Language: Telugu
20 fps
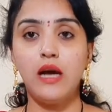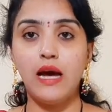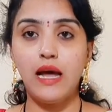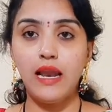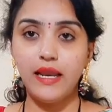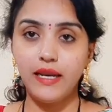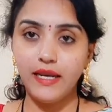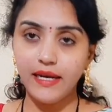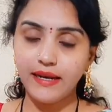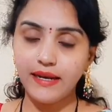
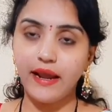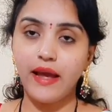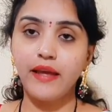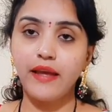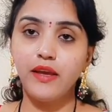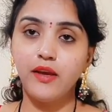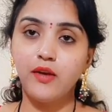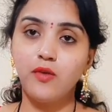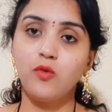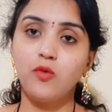అలానే
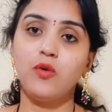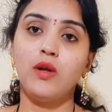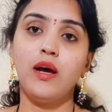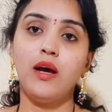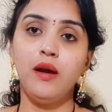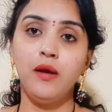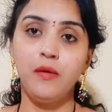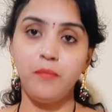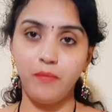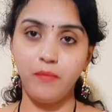ట్రాకింగ్ కూడా
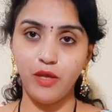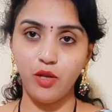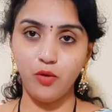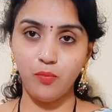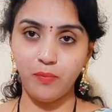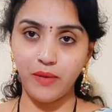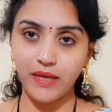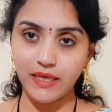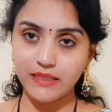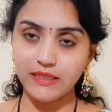మీరు
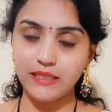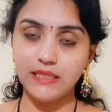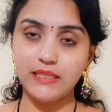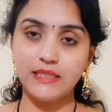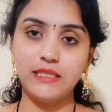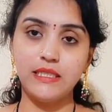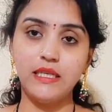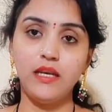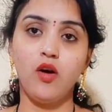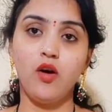పే
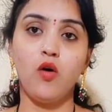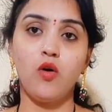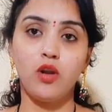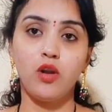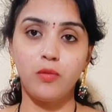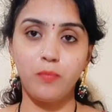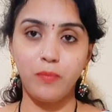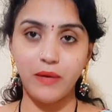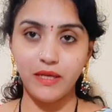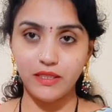చేసి
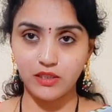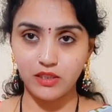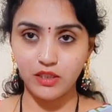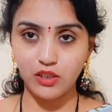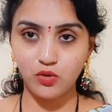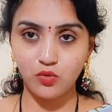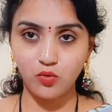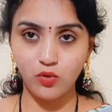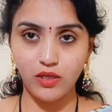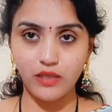ఆర్డర్ ప్లేస్
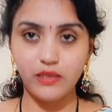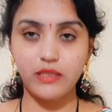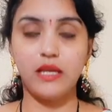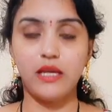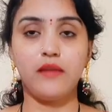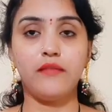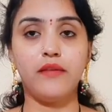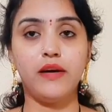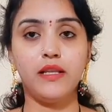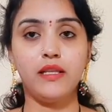చేసుకున్న
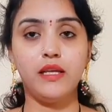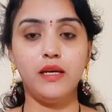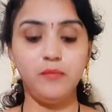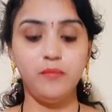తర్వాత